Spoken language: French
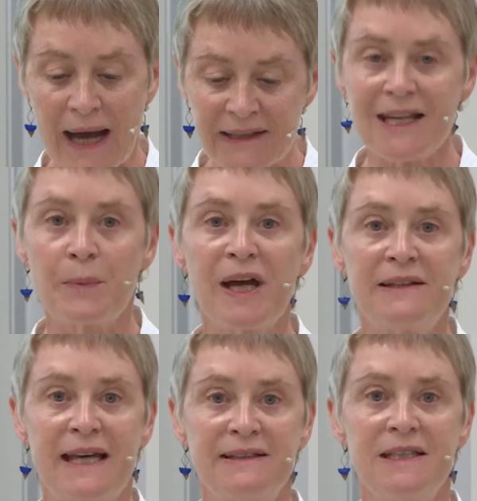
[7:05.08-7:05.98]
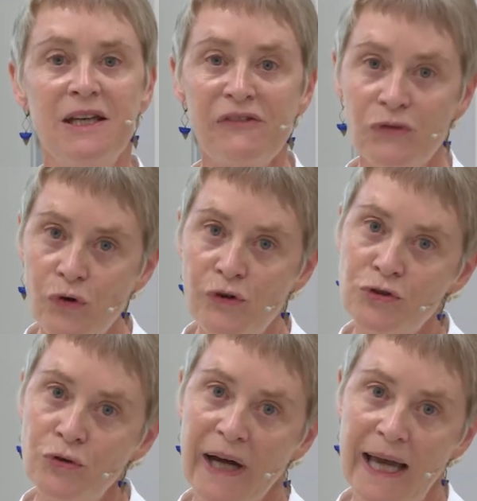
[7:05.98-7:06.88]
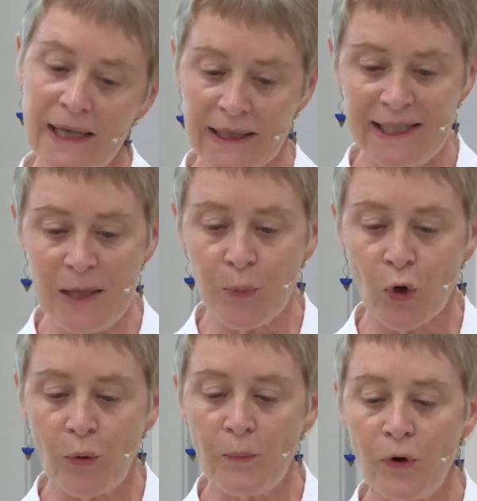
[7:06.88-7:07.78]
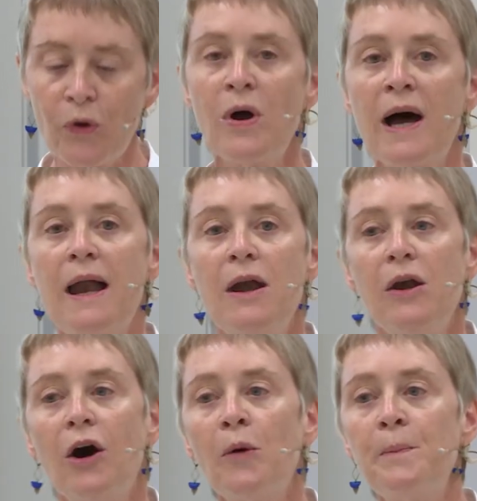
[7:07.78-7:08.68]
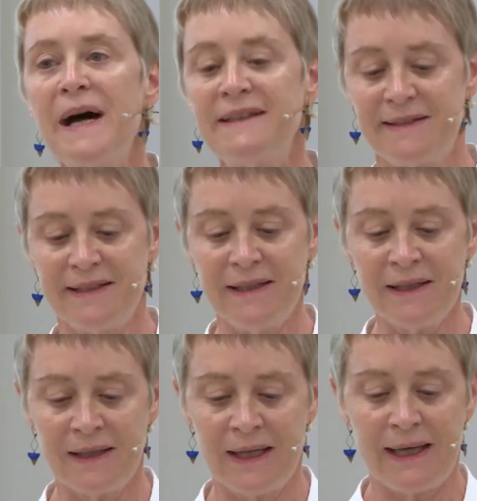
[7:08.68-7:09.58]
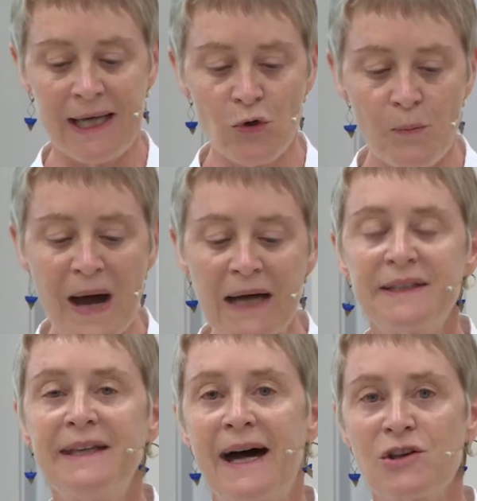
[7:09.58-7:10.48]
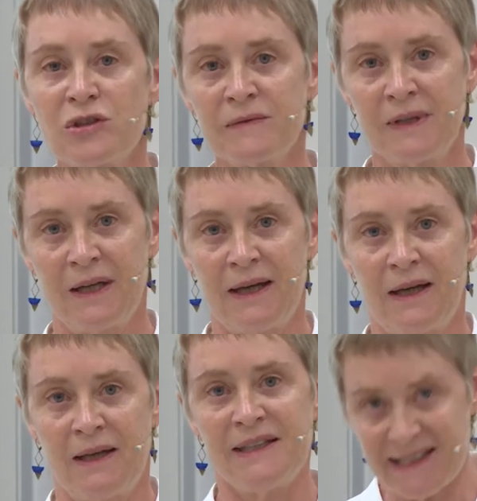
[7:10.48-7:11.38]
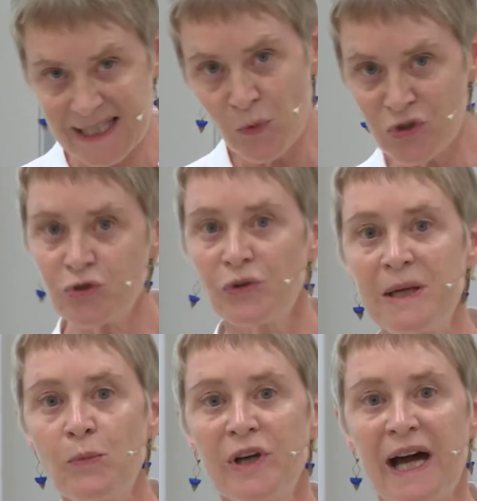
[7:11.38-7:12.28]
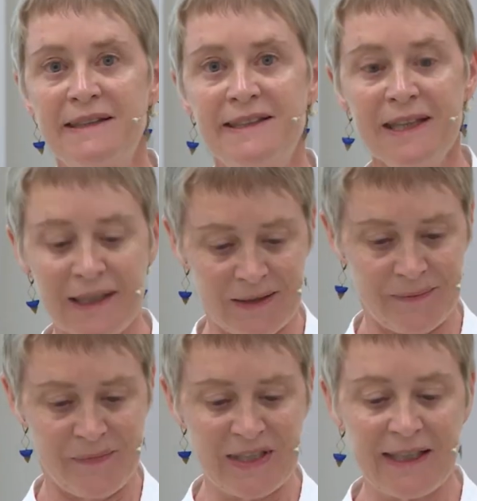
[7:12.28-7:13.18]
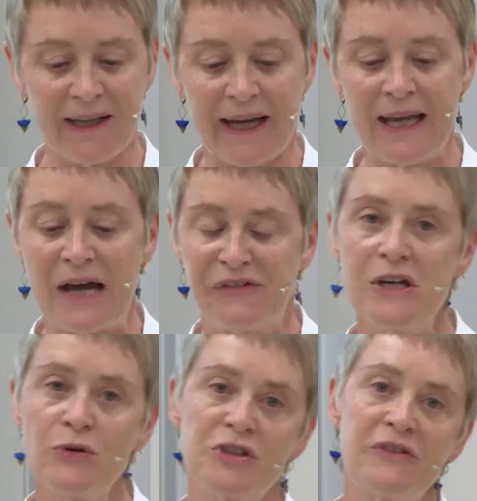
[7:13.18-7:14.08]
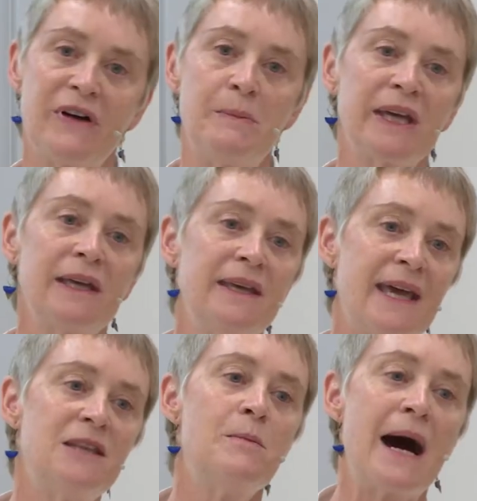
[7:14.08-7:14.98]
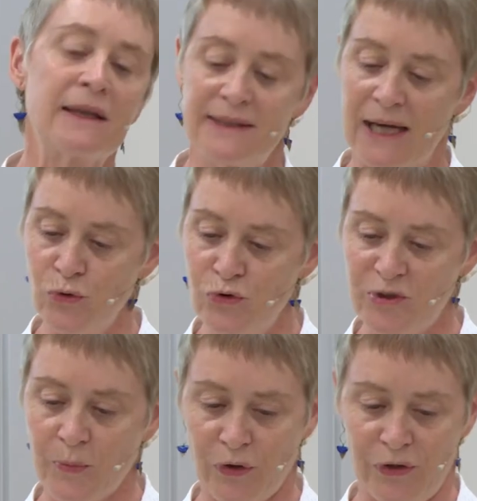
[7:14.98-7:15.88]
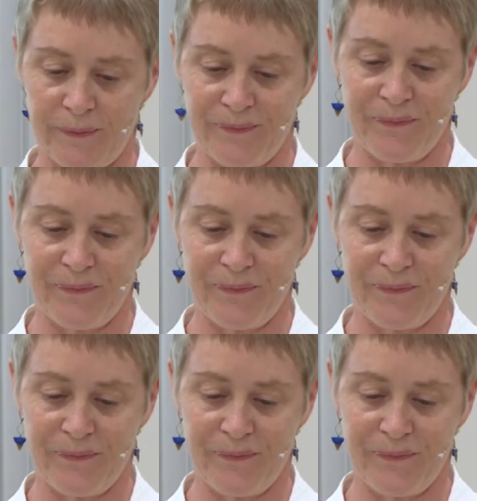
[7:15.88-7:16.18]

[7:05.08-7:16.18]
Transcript: interprétatif, culturel, qui promeut l'empathie et le partage des émotions démocratiques, dirait la philosophe américaine Martha Nussbaum.